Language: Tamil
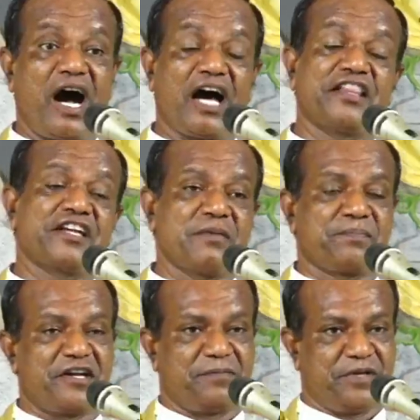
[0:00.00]
அதிகம்
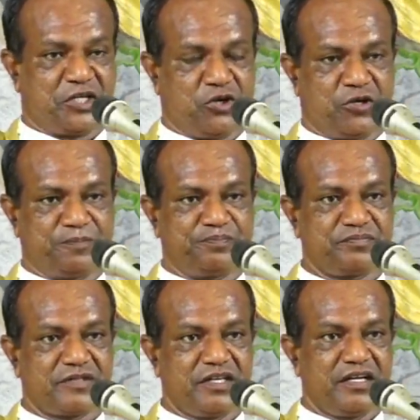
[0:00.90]
பேறு பெற்றோர்
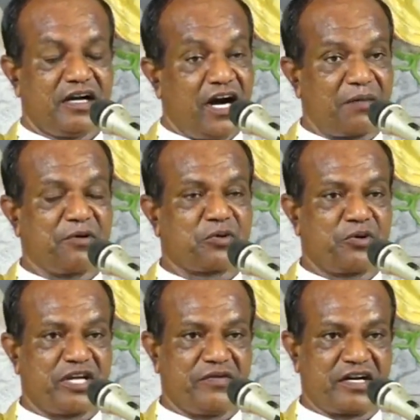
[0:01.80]

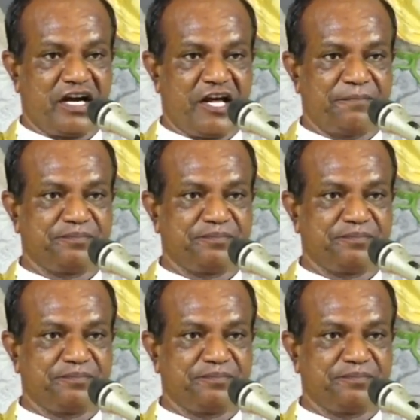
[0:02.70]
அன்புக்குரியவர்களே